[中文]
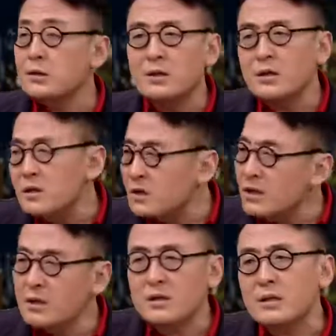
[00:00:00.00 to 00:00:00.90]
就在你
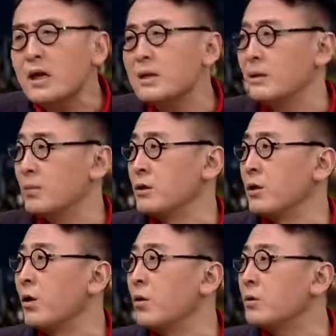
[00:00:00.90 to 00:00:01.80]
心里再怎么
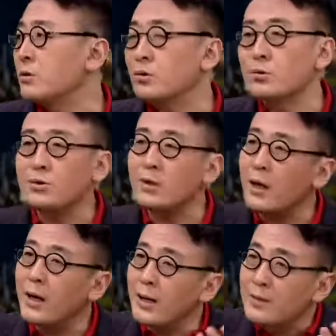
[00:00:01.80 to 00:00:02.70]
着，就是说，
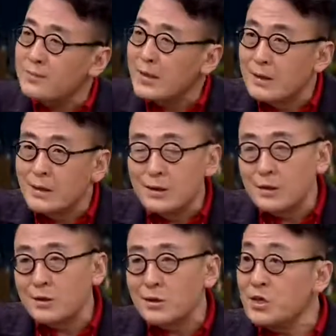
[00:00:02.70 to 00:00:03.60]
哎，
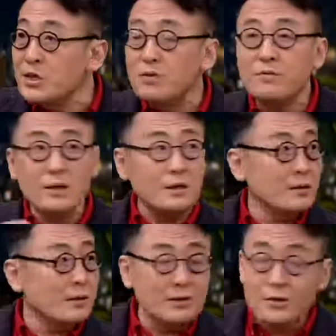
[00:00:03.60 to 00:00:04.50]
你因为
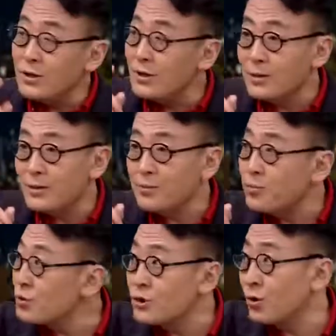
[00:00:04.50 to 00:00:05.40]
你
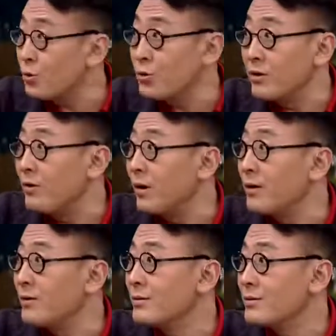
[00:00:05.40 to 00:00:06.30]
不知道对
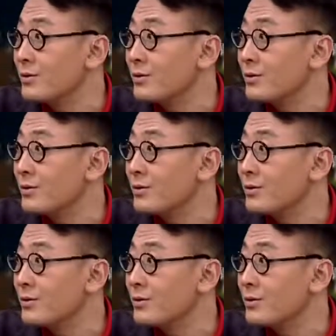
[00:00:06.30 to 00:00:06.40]
方对